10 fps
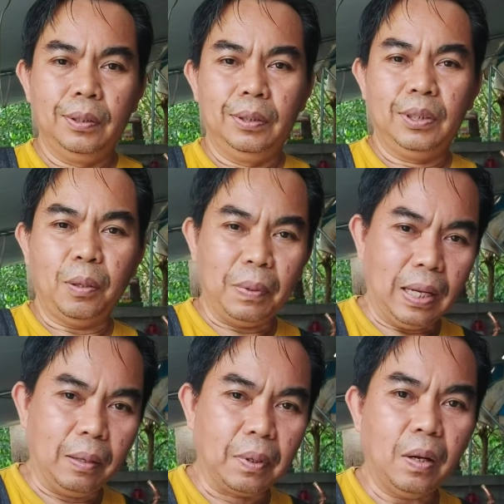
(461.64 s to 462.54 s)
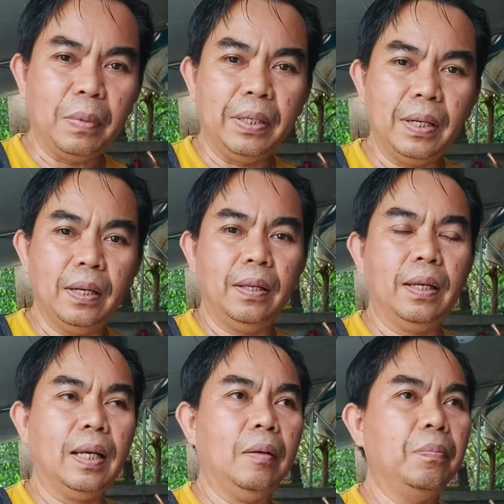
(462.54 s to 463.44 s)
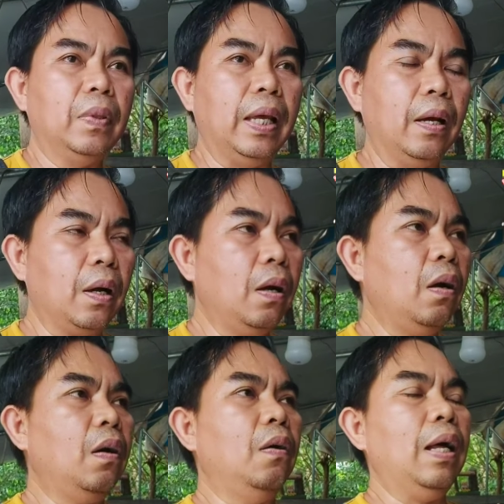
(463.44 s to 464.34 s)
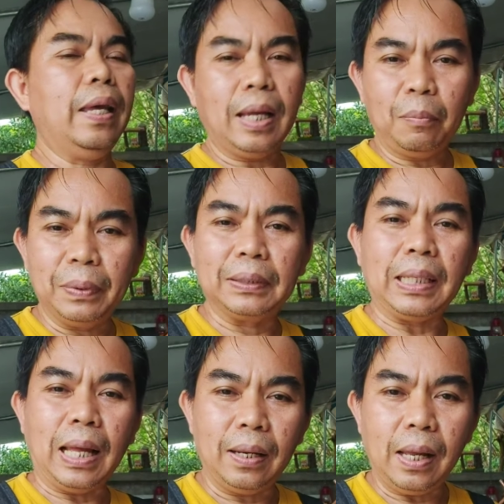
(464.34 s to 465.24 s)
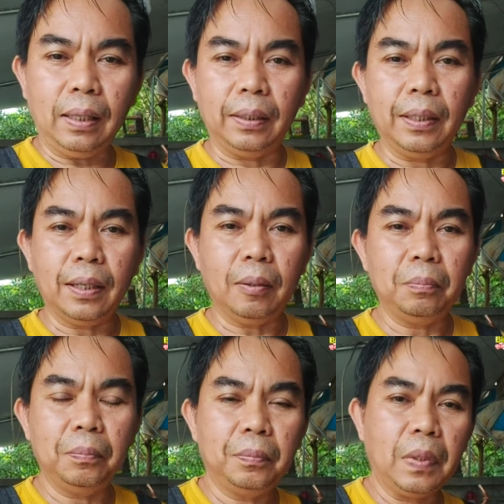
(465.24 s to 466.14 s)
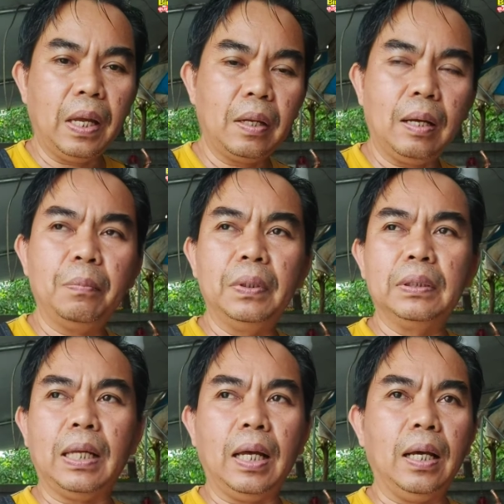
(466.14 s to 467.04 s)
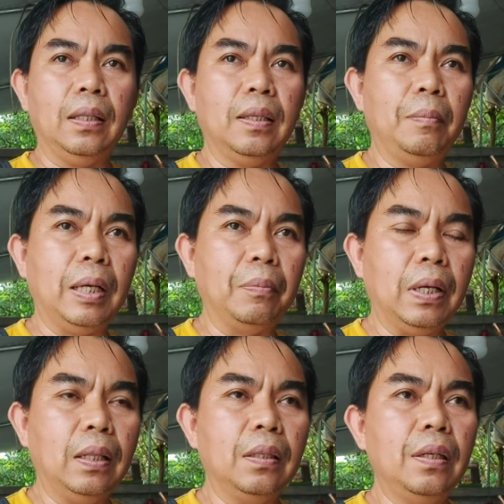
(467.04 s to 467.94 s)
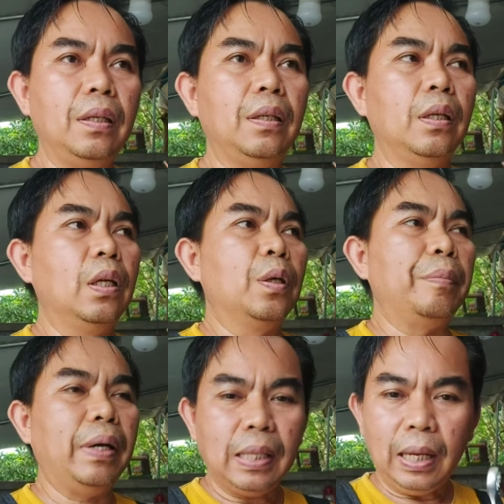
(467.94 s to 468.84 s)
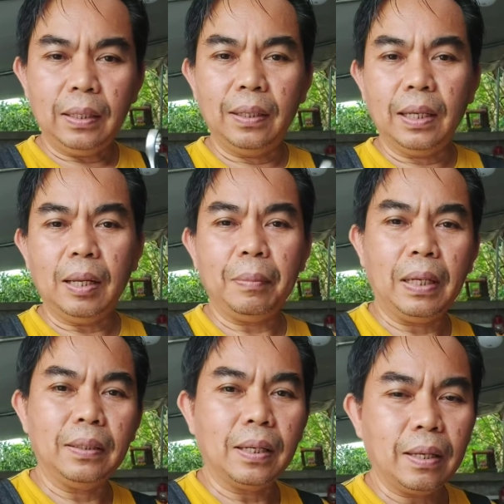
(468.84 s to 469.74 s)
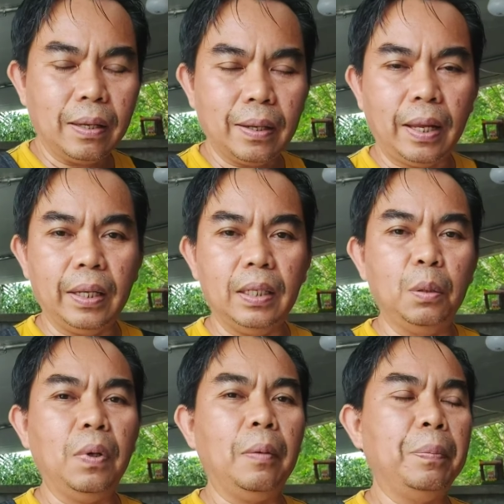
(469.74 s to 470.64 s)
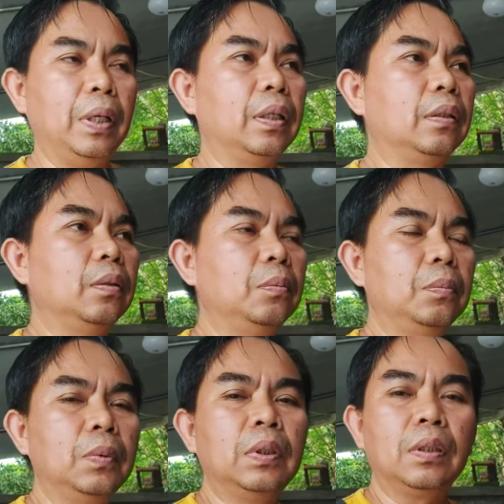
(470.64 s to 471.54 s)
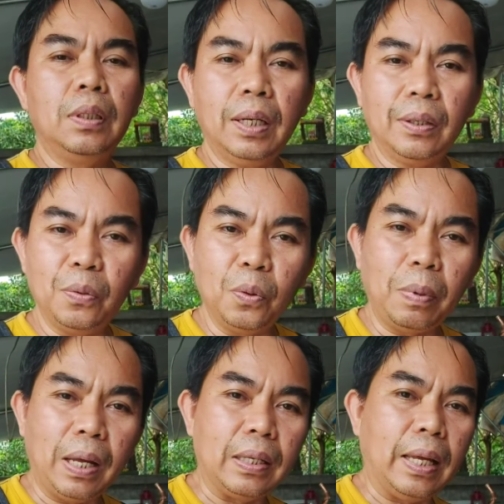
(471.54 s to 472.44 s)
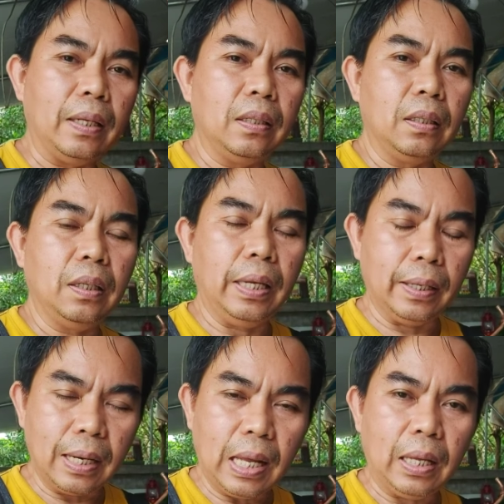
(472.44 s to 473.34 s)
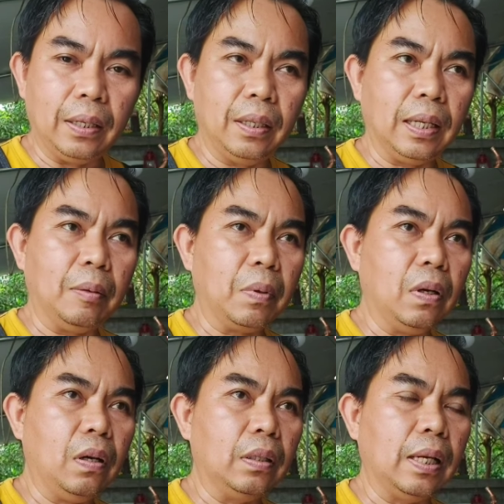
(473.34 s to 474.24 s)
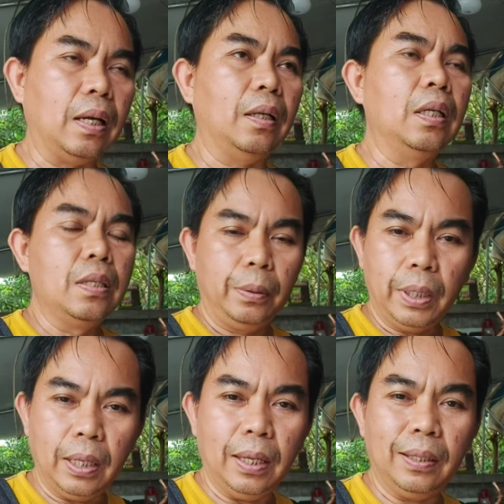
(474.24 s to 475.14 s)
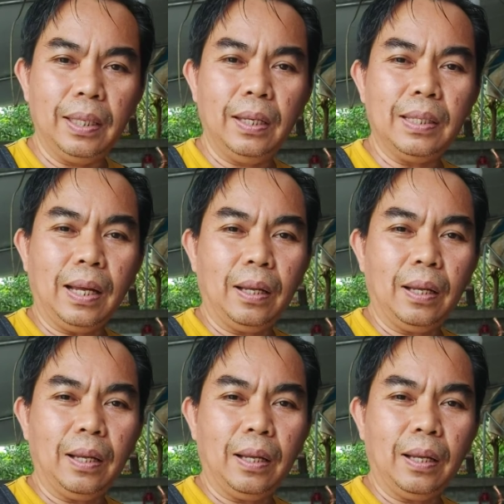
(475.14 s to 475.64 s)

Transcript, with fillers: สอบถามเข้ามาเยอะนะครับ แต่ก็ให้คำปรึกษาได้นะครับ ให้คำปรึกษาสำหรับท่านที่บางท่านนะครับ อาจจะแก้ไขหรือว่าเปิดเครื่องดูภายในเองได้นะครับ ก็จะยินดีที่จะ